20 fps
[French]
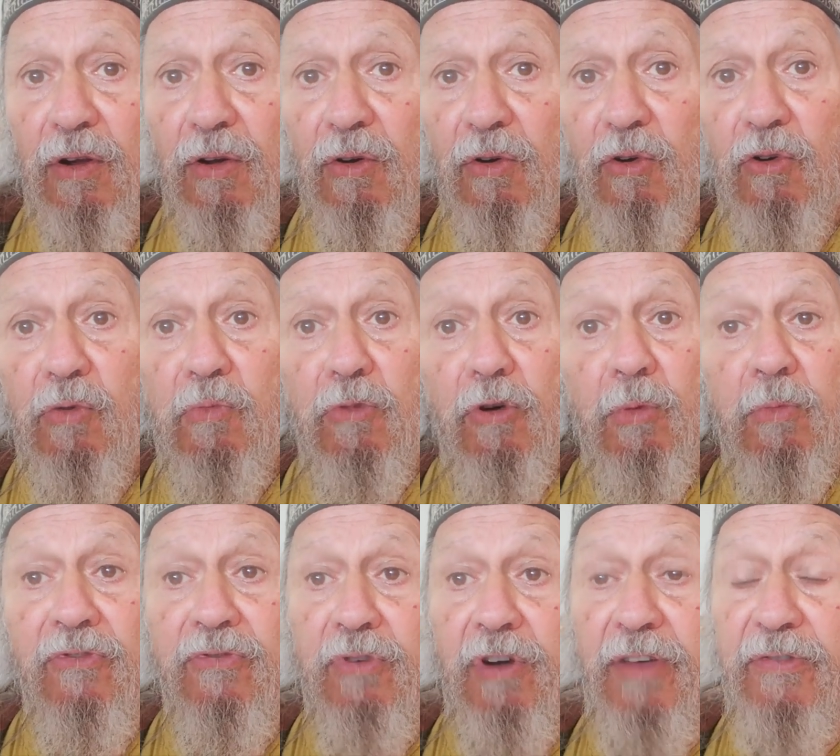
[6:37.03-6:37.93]
le
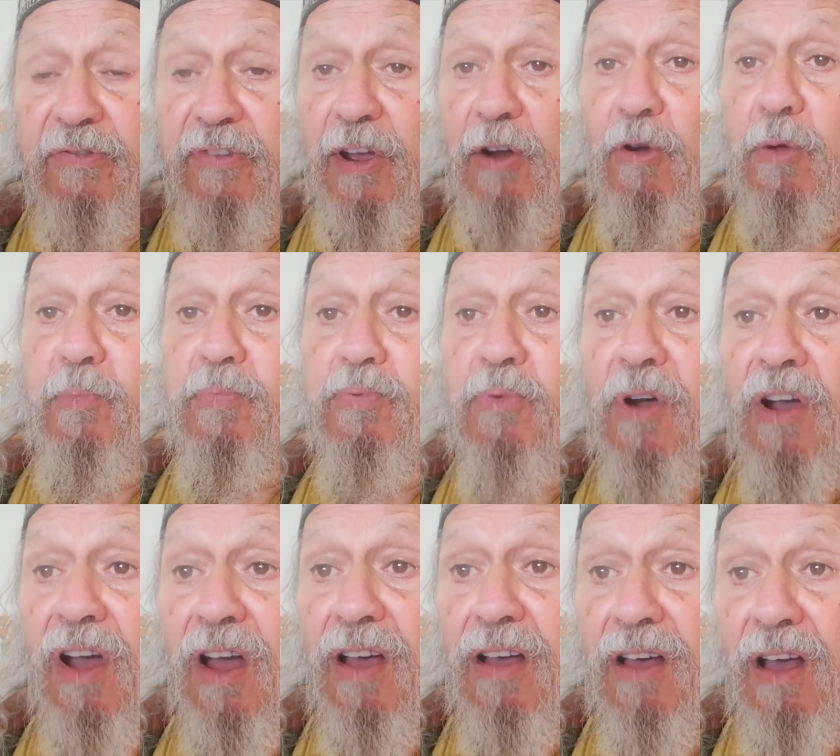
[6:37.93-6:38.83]
môme voulait faire le
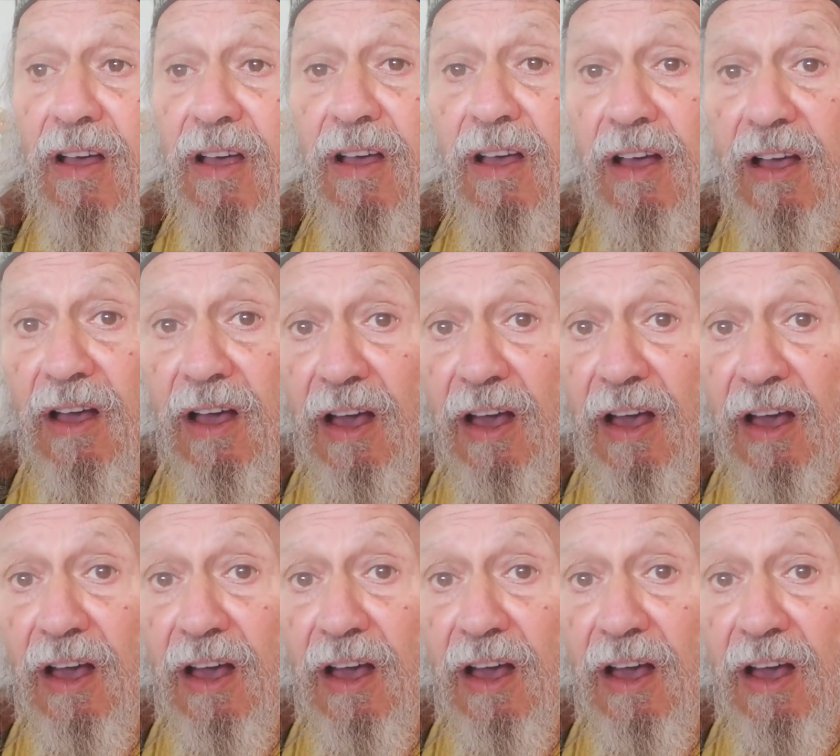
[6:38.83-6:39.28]
point,